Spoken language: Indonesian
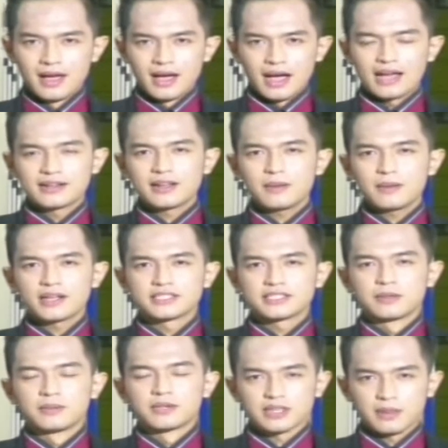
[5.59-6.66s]
Anda
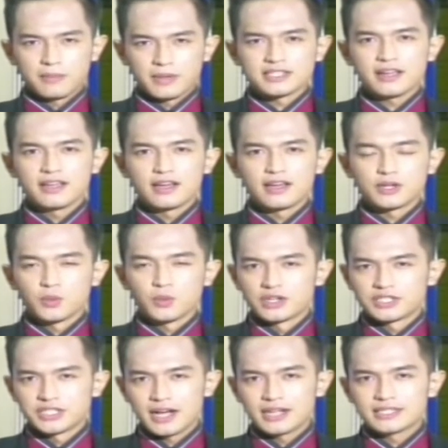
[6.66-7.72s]
masih bersama saya Ridwan
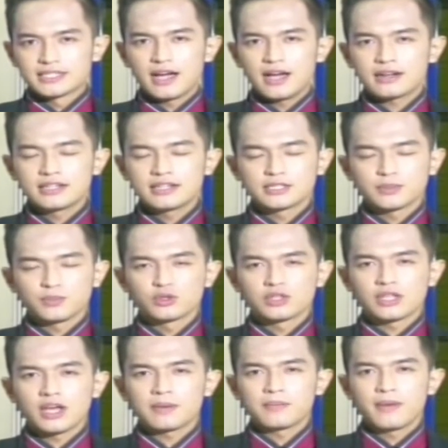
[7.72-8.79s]
Syah di
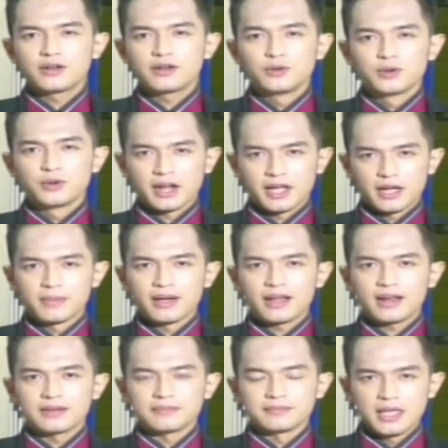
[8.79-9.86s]
seputar Bandung Raya
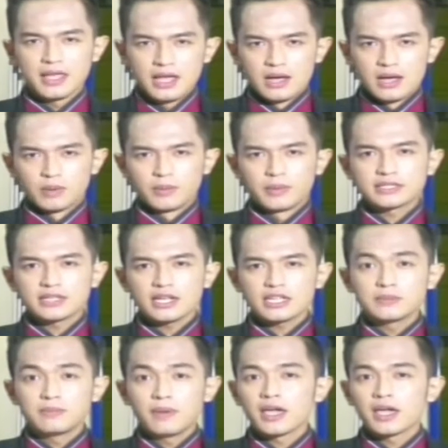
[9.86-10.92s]
Malam. Pemirsa
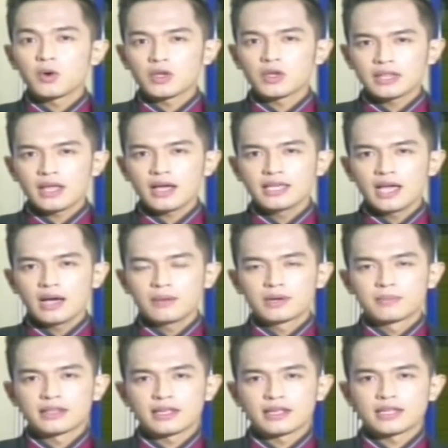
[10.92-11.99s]
sebagai kota yang
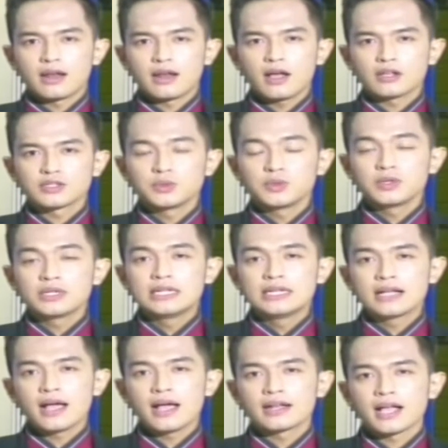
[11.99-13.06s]
berbatasan langsung
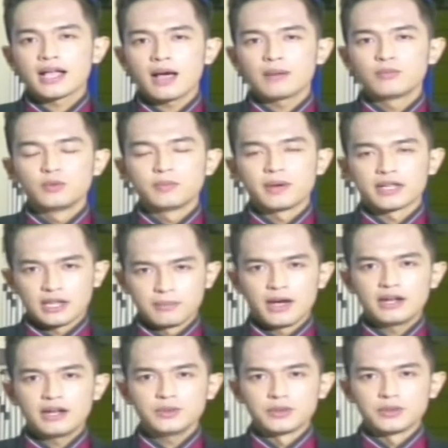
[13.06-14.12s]
dengan Kabupaten
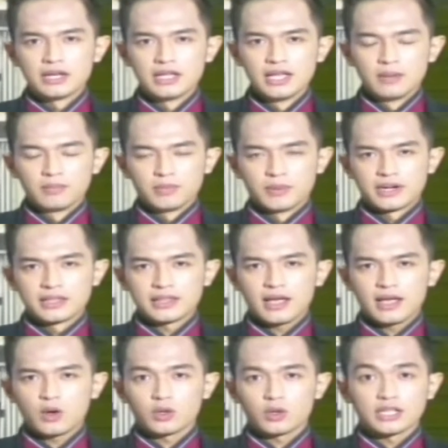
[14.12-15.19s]
Bandung,
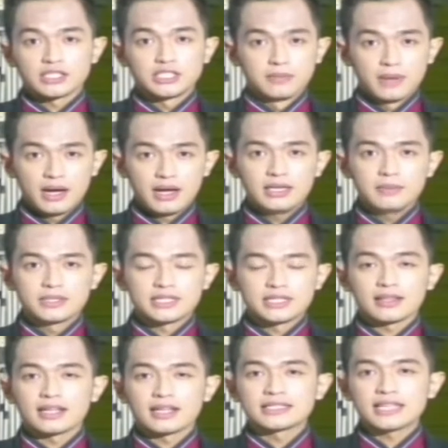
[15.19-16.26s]
pemerintah Kota Cimahi
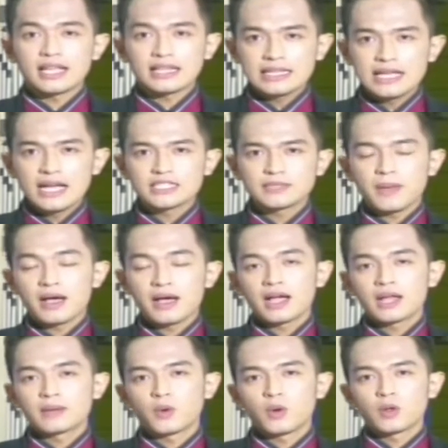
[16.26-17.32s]
beserta Satgas
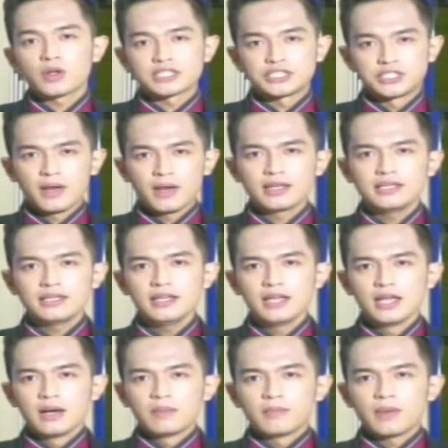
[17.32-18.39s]
Pangan Polres Cimahi
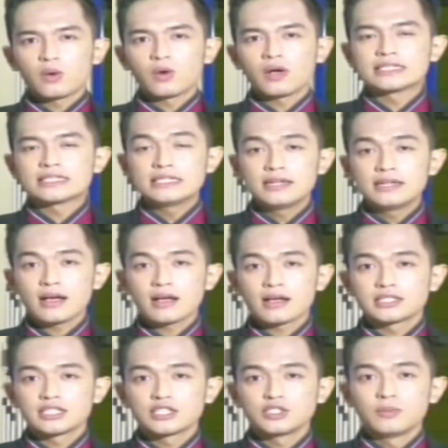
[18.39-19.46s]
melakukan sidak ke
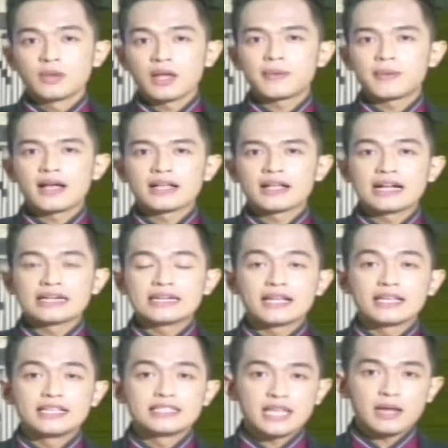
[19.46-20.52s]
sejumlah pedagang
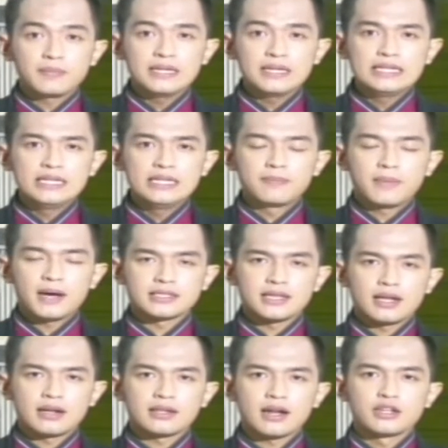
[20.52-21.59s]
daging sapi di
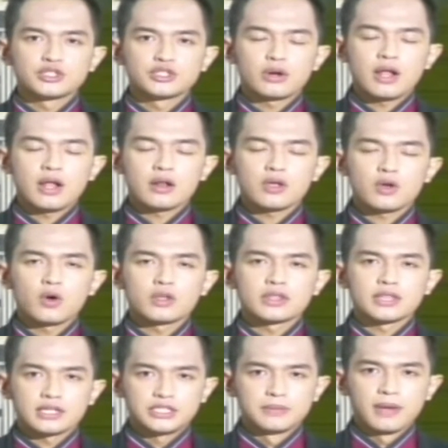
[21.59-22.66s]
pasar tradisional
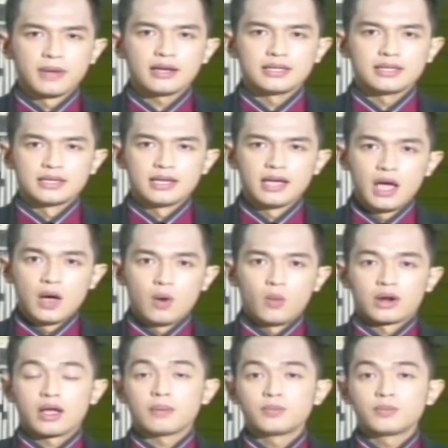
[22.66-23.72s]
Kota Cimahi.
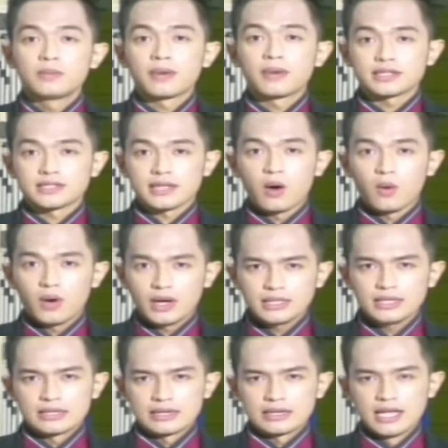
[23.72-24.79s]
Warga pun merasa
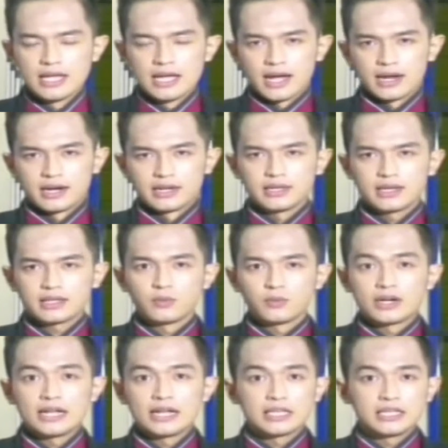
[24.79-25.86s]
khawatir adanya
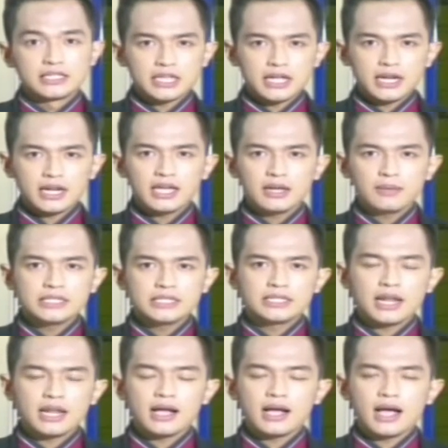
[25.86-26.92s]
temuan daging celeng
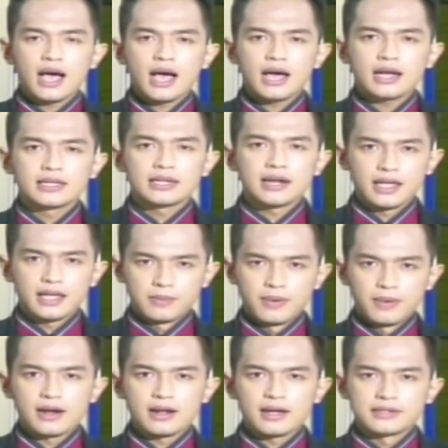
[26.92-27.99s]
menjelang hari raya
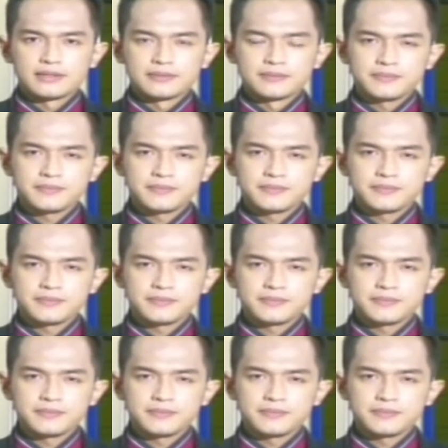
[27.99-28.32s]
Lebaran.